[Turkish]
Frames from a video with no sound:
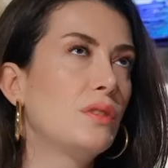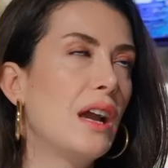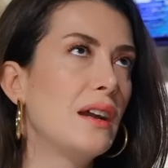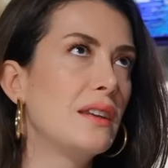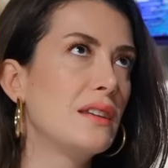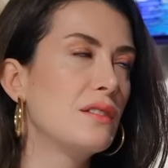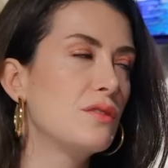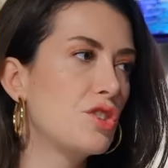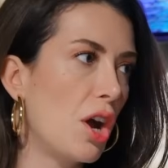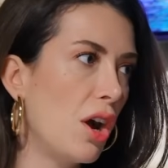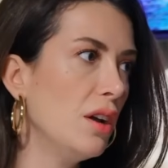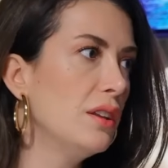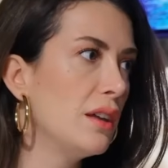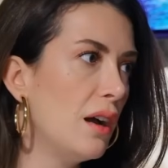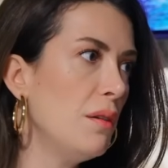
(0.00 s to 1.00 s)
yani
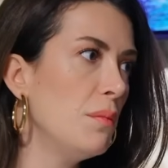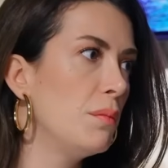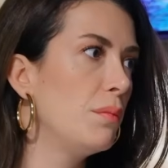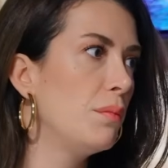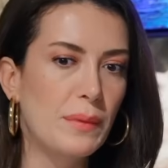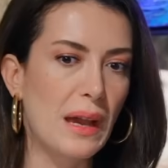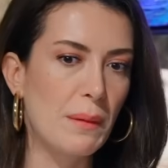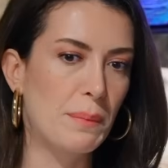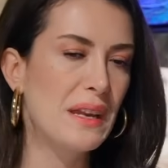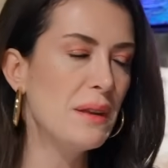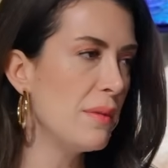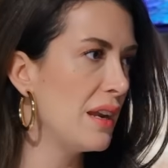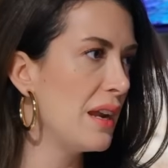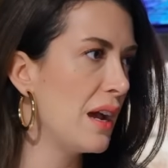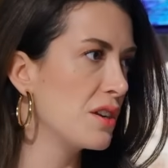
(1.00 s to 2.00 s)
Çağla yani benim
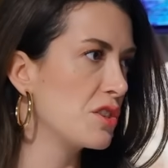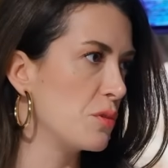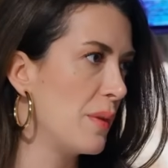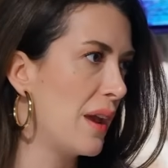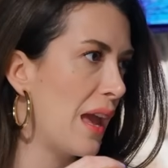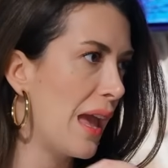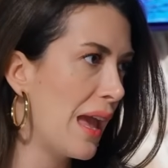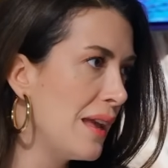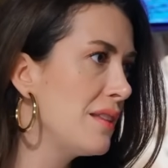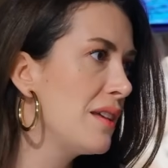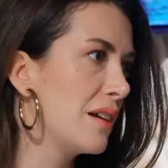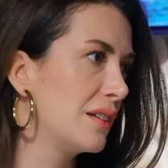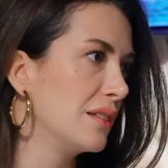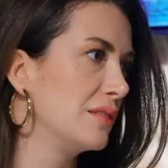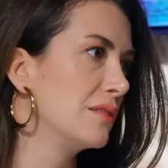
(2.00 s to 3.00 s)
enerjime en
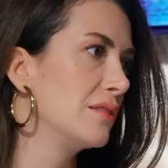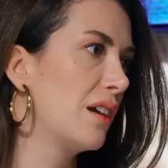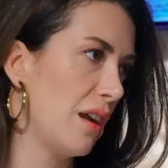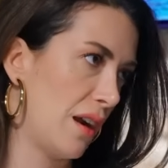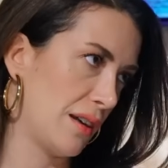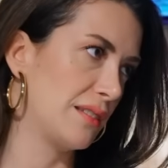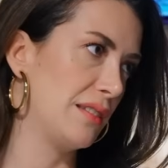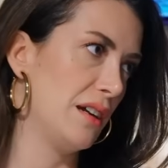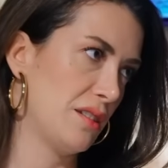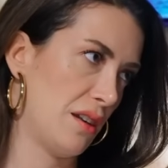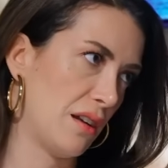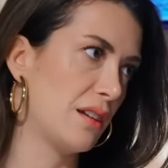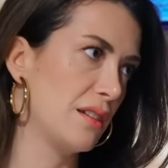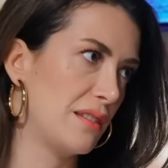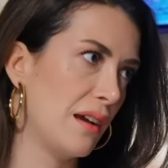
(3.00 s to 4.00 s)
yakın karakter
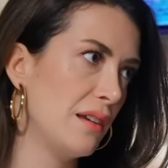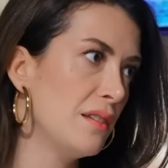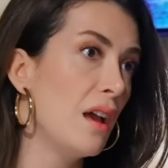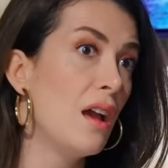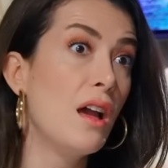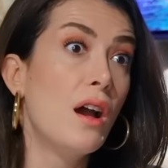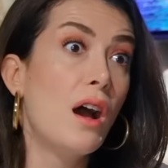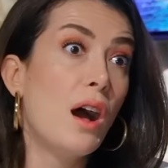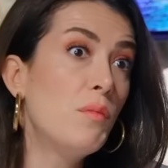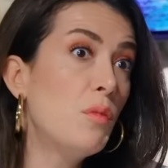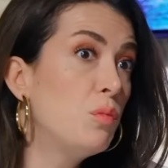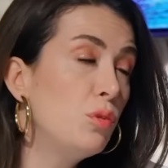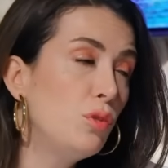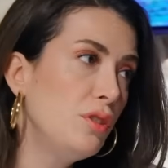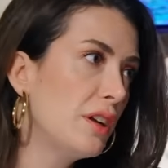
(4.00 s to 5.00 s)
hakikaten. Evet. Ama
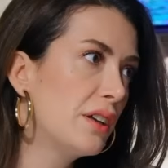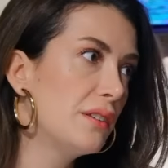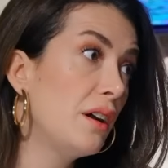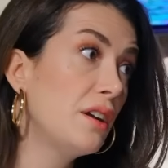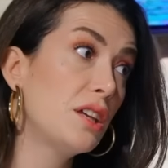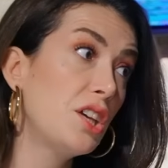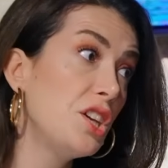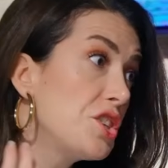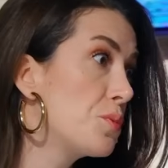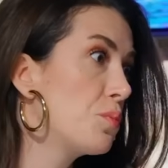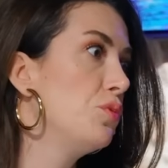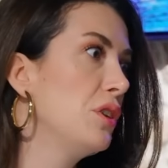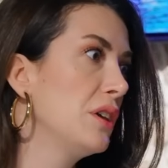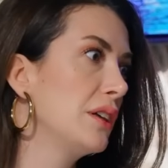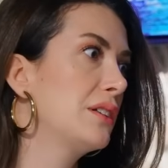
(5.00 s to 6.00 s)
bugüne kadar hiç
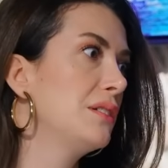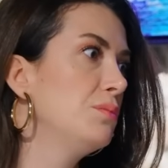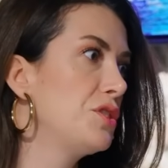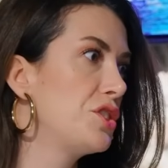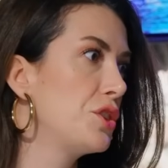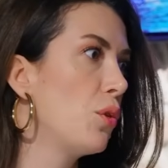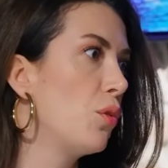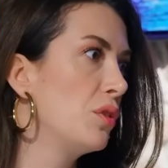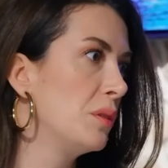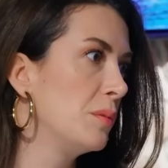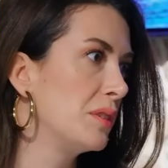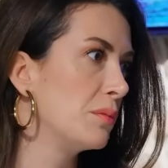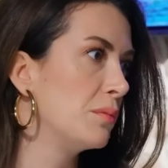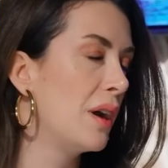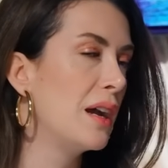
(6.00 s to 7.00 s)
buna yakın bir şey
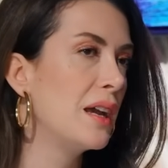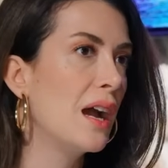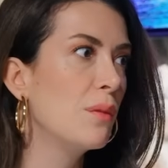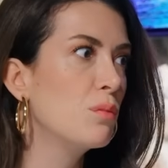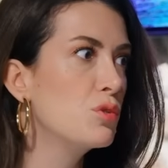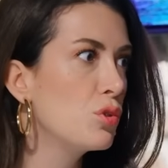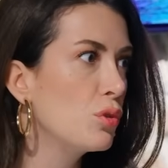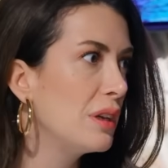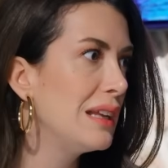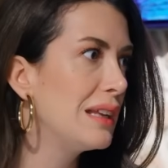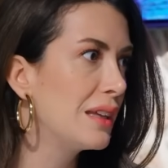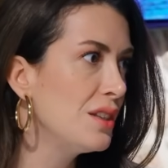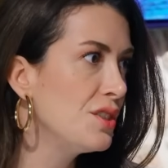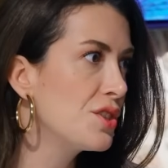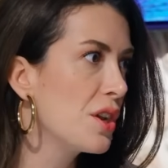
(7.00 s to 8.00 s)
oynamadım ben. Yani bu çok
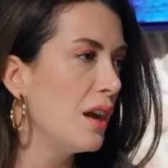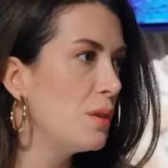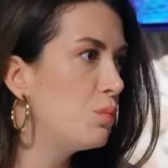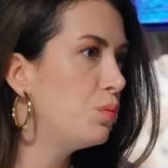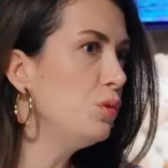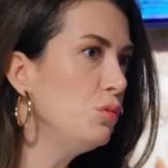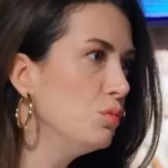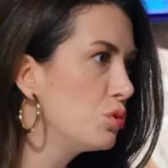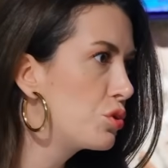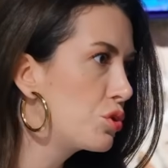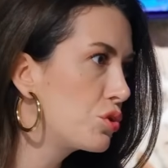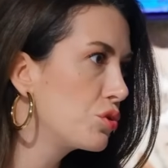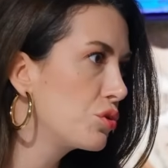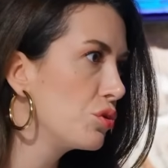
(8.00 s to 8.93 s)
ilginç. Hani buymuş